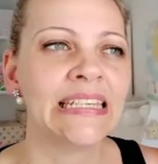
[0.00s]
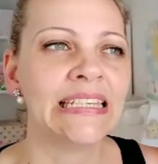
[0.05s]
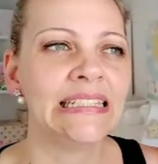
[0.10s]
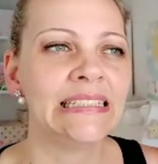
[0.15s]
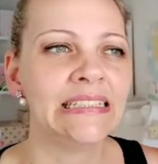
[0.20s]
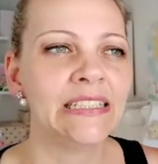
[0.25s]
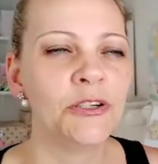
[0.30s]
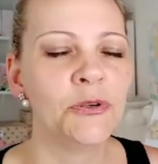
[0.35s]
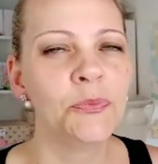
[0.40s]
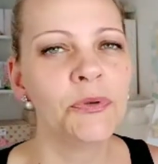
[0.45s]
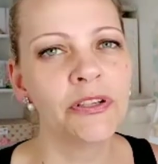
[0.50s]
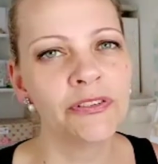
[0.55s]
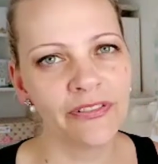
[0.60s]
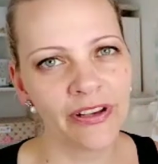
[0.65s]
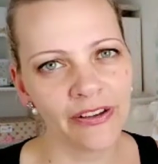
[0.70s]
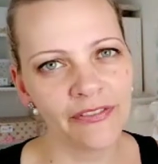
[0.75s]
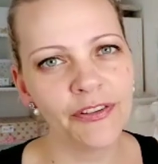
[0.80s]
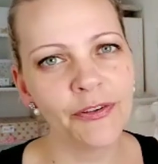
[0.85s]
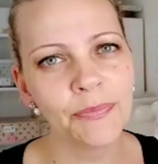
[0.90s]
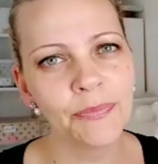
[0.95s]
Então,
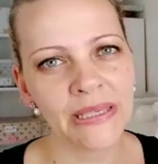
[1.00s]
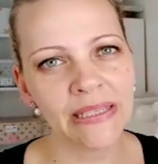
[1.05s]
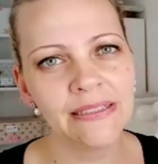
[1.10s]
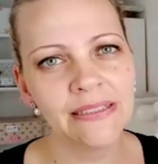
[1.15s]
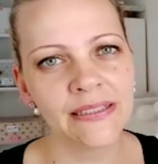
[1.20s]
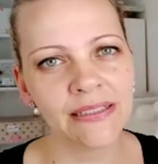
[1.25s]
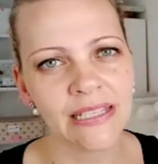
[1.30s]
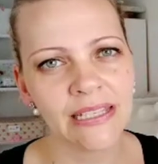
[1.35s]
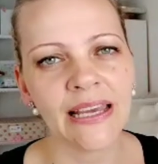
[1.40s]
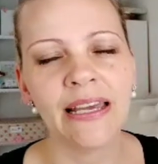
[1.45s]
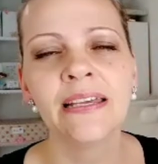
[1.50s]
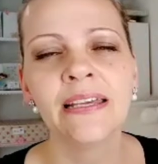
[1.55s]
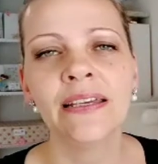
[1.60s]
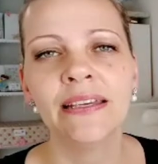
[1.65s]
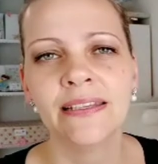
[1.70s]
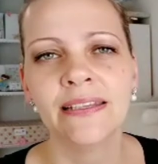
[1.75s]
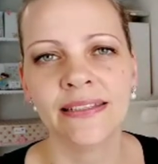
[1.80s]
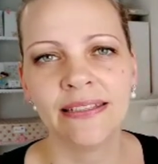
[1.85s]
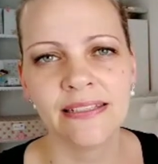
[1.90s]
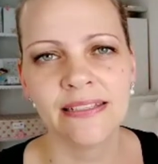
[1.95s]
provavelmente, né,
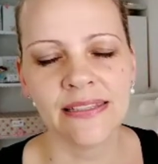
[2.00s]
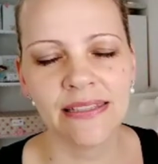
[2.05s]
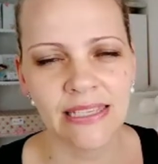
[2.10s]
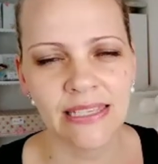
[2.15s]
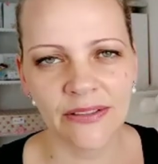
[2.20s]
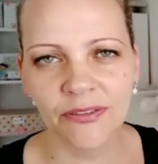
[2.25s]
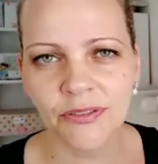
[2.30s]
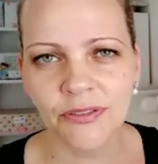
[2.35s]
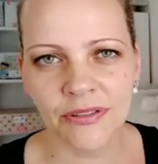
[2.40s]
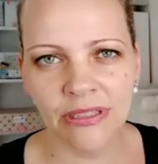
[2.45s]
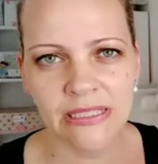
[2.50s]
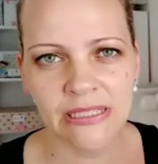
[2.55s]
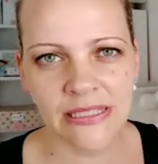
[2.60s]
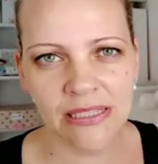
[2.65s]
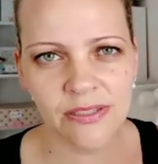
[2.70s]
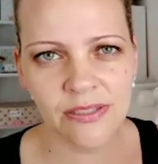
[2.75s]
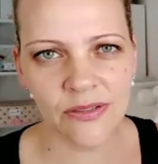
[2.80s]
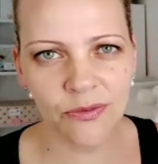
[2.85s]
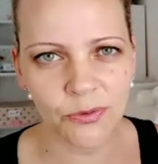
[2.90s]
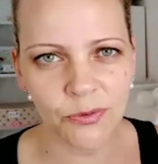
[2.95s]
é dentro
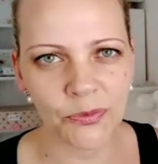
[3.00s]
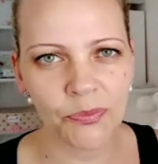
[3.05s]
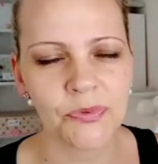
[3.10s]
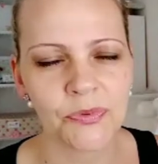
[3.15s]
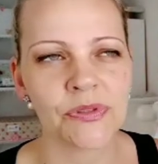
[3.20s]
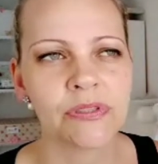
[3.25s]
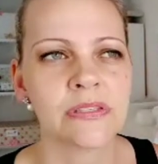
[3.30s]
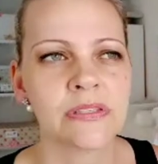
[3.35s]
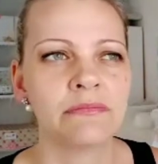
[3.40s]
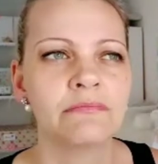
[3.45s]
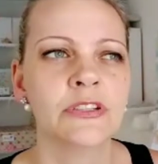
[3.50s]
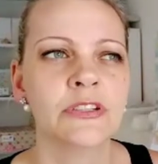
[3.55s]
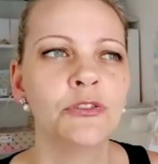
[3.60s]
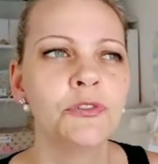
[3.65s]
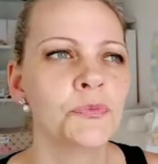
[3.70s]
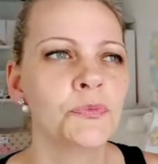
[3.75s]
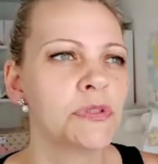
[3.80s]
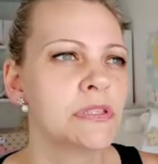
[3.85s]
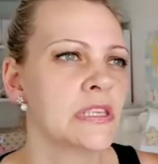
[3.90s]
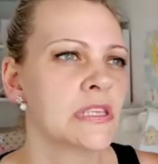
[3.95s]
desses grupos.
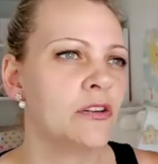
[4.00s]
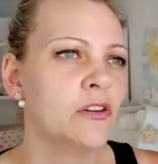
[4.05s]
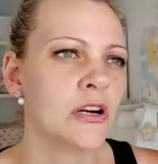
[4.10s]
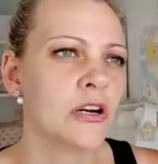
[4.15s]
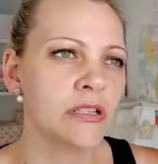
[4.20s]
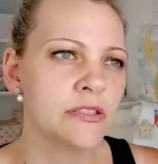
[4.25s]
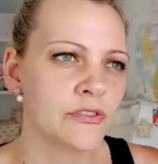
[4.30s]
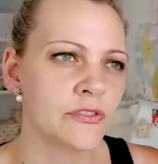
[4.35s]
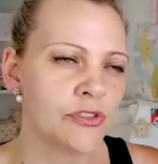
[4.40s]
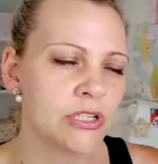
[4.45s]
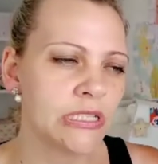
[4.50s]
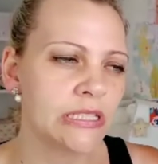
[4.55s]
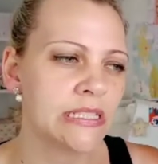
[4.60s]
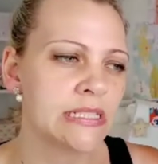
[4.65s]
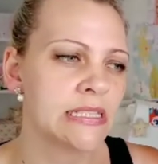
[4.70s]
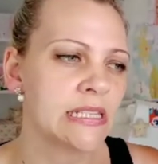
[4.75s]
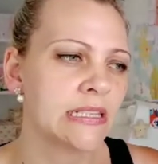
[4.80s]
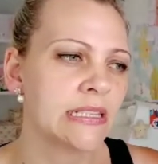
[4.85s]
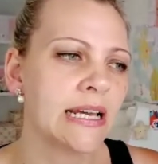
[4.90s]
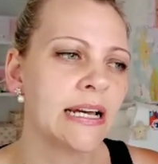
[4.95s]
Grupos que gostam de
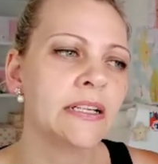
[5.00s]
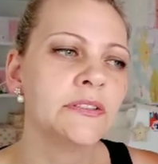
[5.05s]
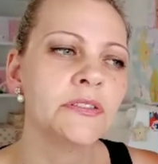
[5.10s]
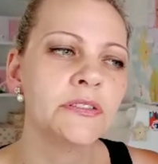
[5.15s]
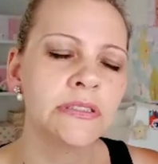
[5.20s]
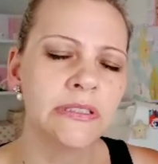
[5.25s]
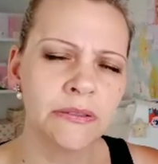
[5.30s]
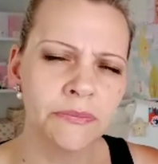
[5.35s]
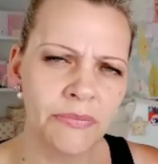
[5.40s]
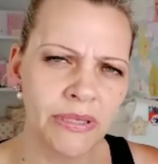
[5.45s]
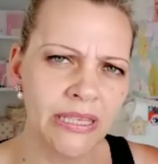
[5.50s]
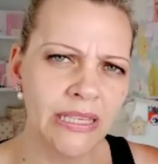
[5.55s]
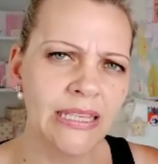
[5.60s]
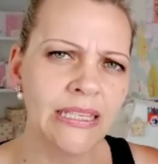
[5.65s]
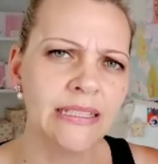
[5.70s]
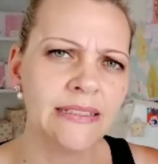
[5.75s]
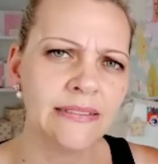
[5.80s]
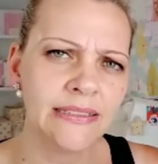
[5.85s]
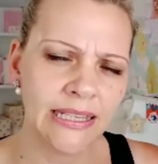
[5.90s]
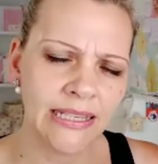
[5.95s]
artesanato
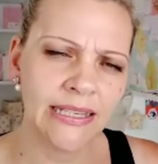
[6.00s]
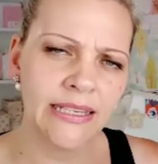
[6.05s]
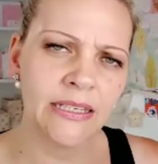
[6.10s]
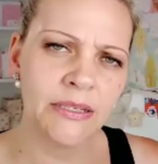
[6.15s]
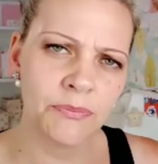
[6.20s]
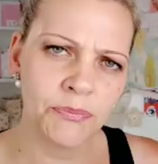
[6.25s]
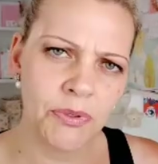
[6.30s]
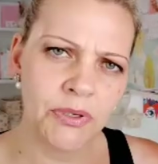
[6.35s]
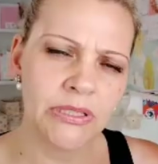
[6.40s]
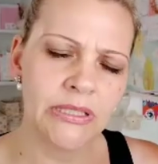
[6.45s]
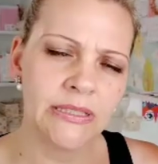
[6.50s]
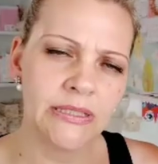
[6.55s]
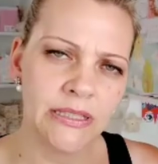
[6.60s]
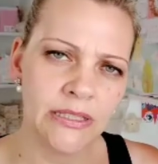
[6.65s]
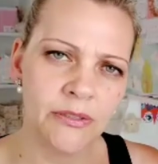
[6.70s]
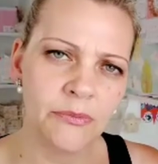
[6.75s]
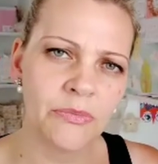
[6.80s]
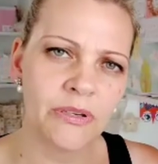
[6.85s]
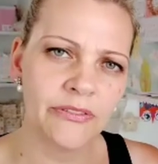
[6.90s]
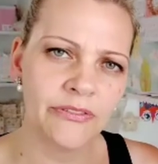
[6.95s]
também, né, pode
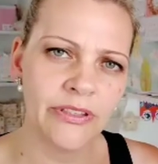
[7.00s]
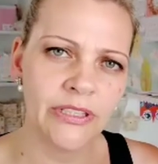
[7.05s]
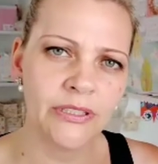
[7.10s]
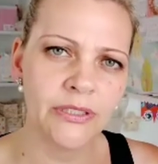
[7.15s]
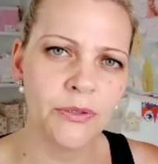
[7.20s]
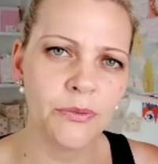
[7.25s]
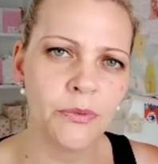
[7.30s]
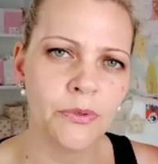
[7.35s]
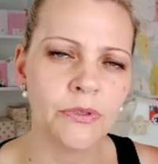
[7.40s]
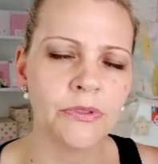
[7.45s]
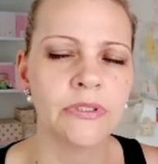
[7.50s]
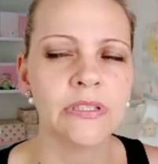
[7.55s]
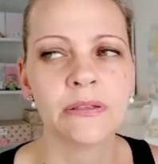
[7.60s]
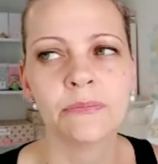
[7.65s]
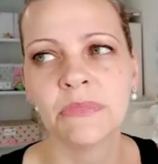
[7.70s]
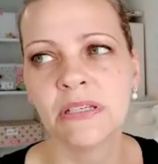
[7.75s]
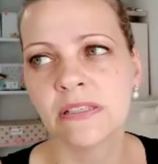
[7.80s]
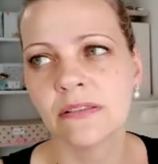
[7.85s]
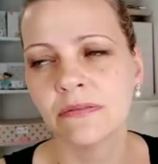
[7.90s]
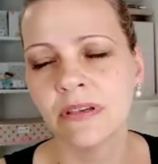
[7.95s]
ter uma venda ou outra,
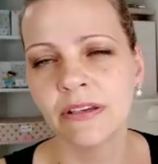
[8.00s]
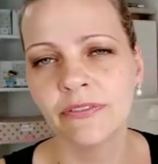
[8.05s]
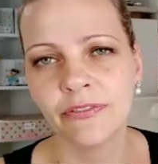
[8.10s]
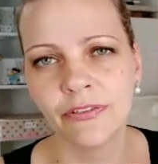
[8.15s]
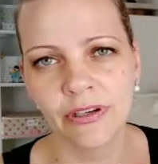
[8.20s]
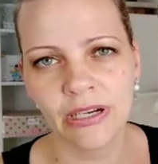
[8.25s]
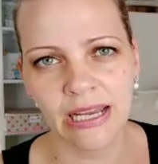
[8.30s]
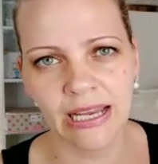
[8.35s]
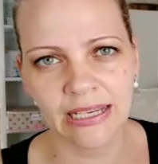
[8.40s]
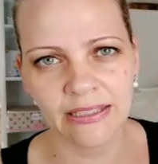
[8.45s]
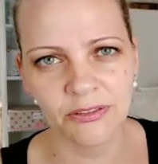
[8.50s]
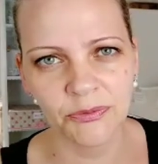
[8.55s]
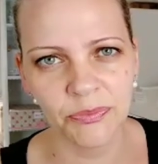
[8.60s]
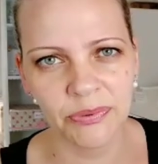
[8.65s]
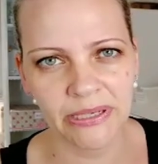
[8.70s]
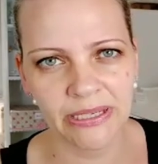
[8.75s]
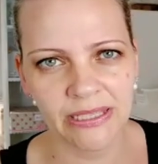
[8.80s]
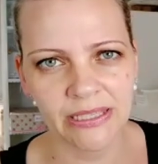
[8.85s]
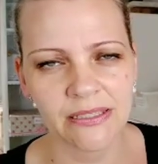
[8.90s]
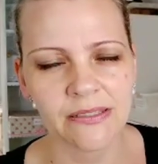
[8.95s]
mas não é focado
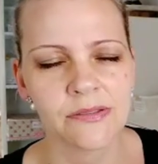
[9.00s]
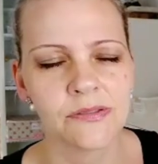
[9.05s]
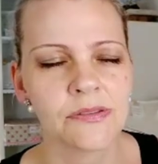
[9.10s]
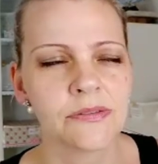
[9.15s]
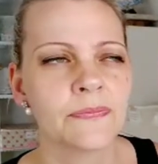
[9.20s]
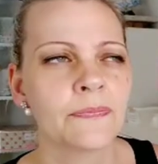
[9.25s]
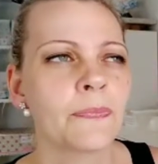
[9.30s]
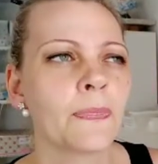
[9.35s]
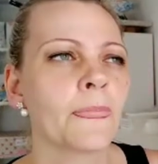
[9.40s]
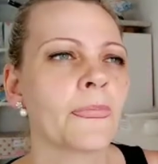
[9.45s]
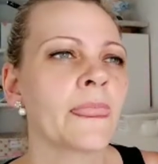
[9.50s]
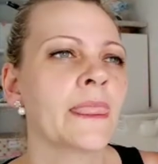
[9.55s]
para isso.